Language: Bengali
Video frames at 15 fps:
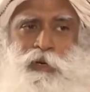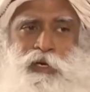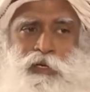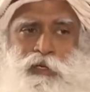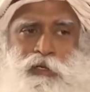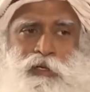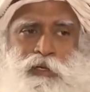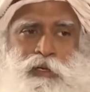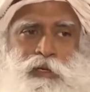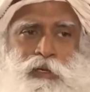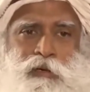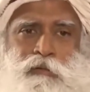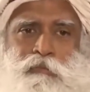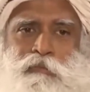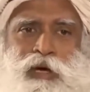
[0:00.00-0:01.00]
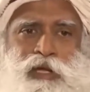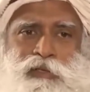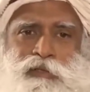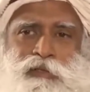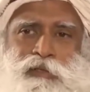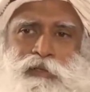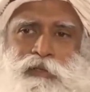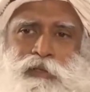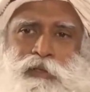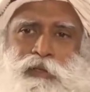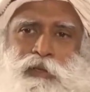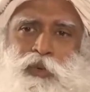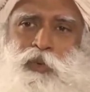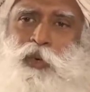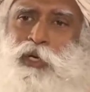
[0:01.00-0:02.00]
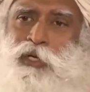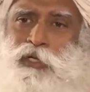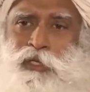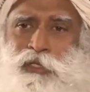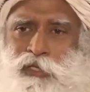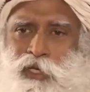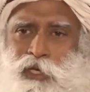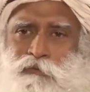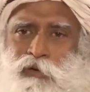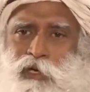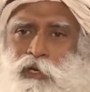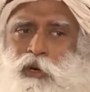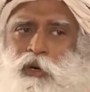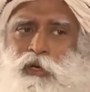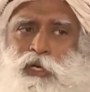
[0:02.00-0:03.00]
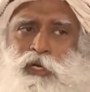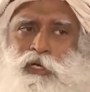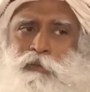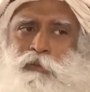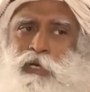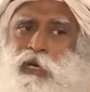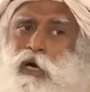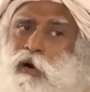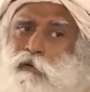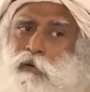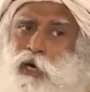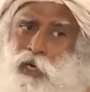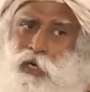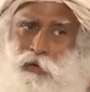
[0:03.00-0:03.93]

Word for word: কথা শুনি কিন্তু তারা এটা ঠিক করে দেবে না যে আমি